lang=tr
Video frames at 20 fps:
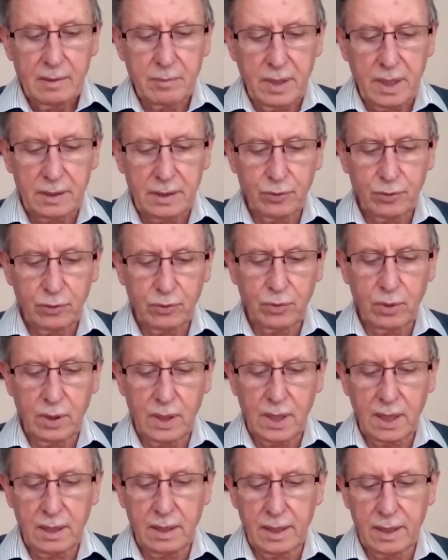mahdut
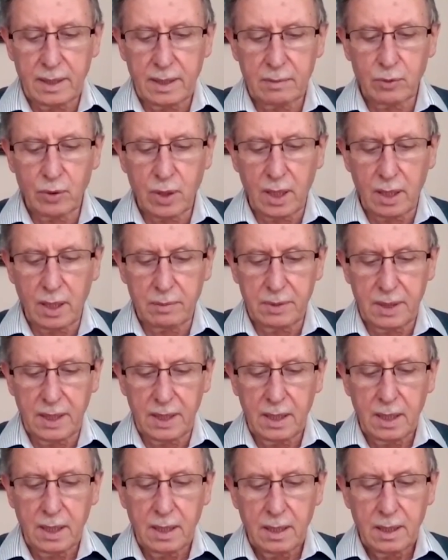günahlara
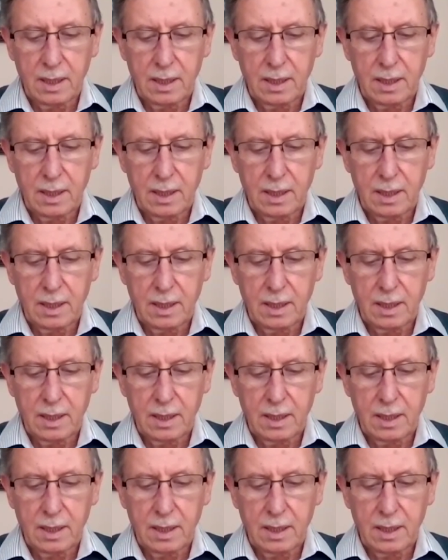mukabil